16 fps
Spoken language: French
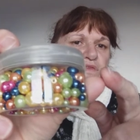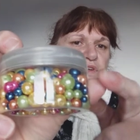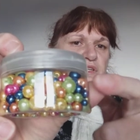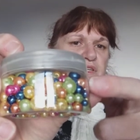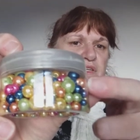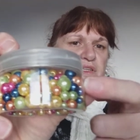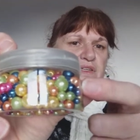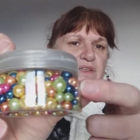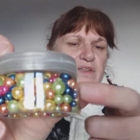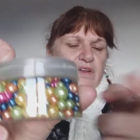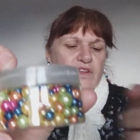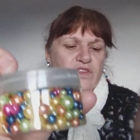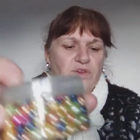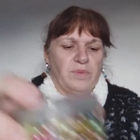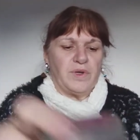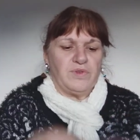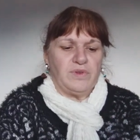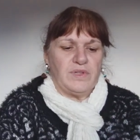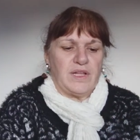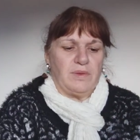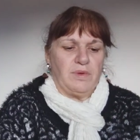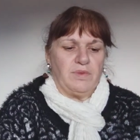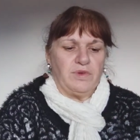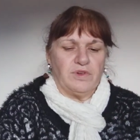vous voyez, elles n'ont pas toutes
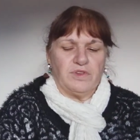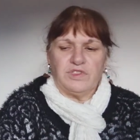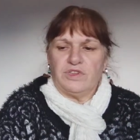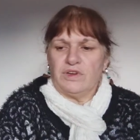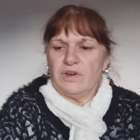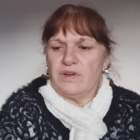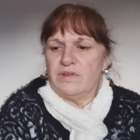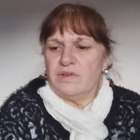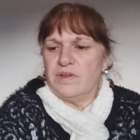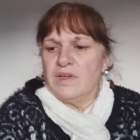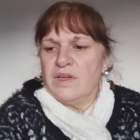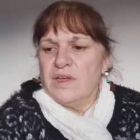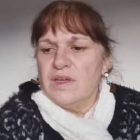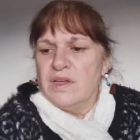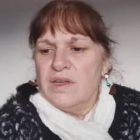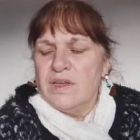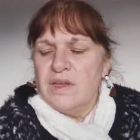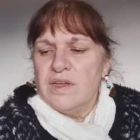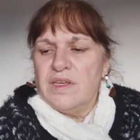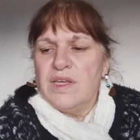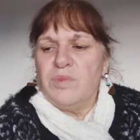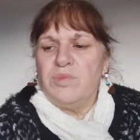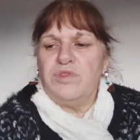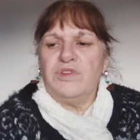la même grosseur.
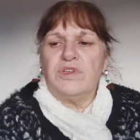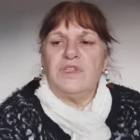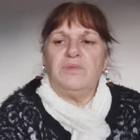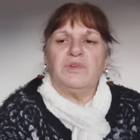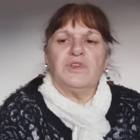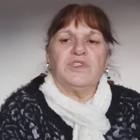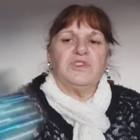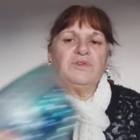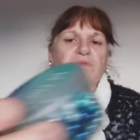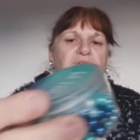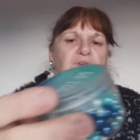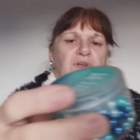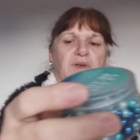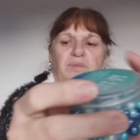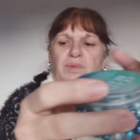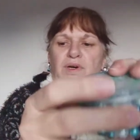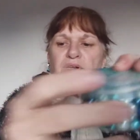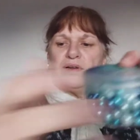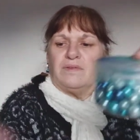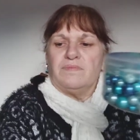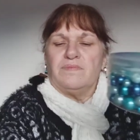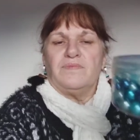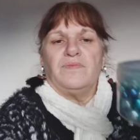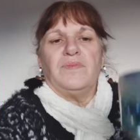Il y a plusieurs dimensions dans les perles.
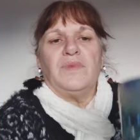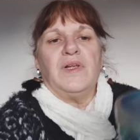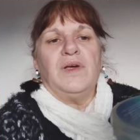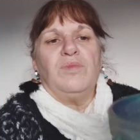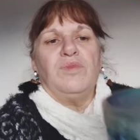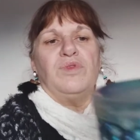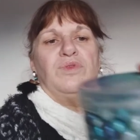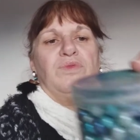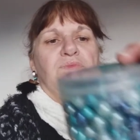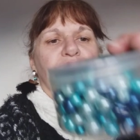Les bleus.